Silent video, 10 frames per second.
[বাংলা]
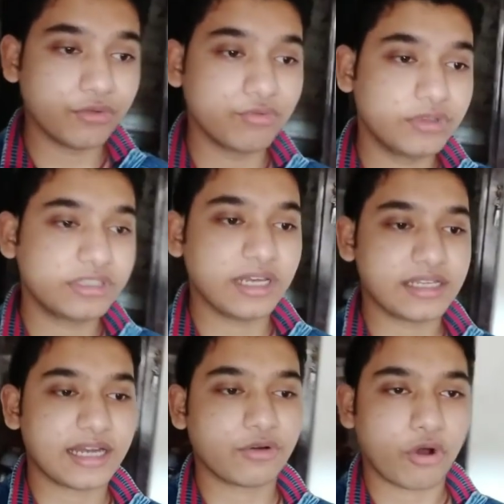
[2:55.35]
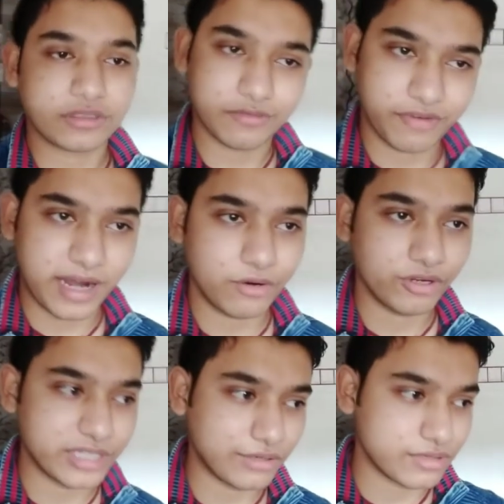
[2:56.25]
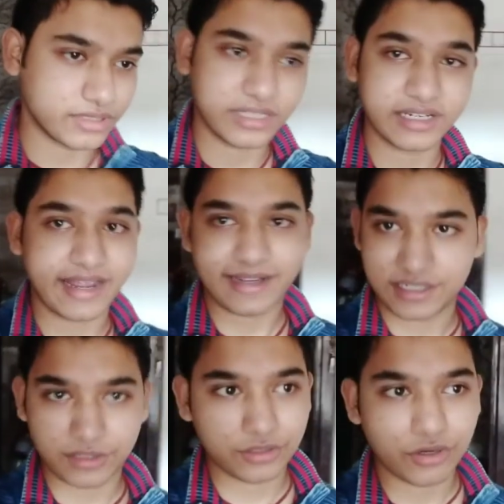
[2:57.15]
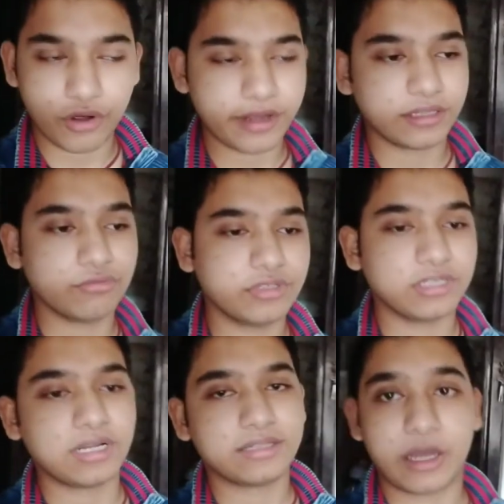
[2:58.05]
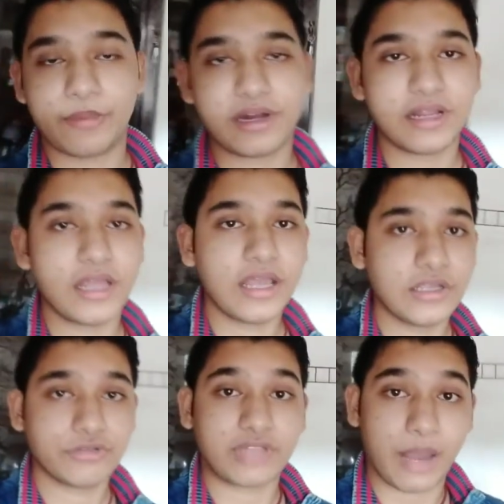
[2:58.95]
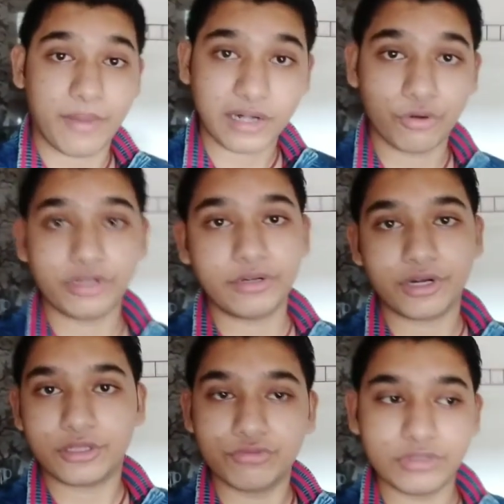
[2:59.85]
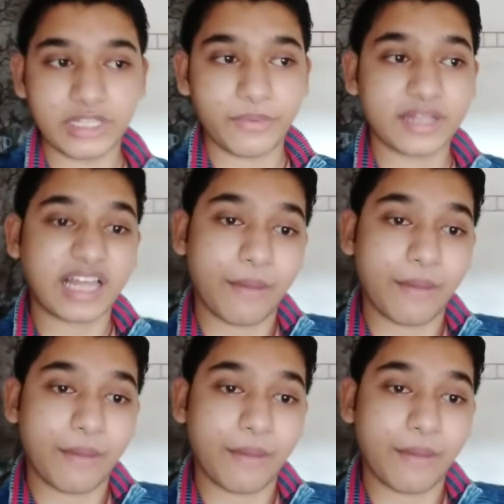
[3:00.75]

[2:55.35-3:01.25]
দুধ দিয়ে সেটা টক্সিফাইড হয়ে যায় ওর সাথে রিয়াকশান হয় দুধের আর তামার সো তামার ঘটি করে দুধ দেবে না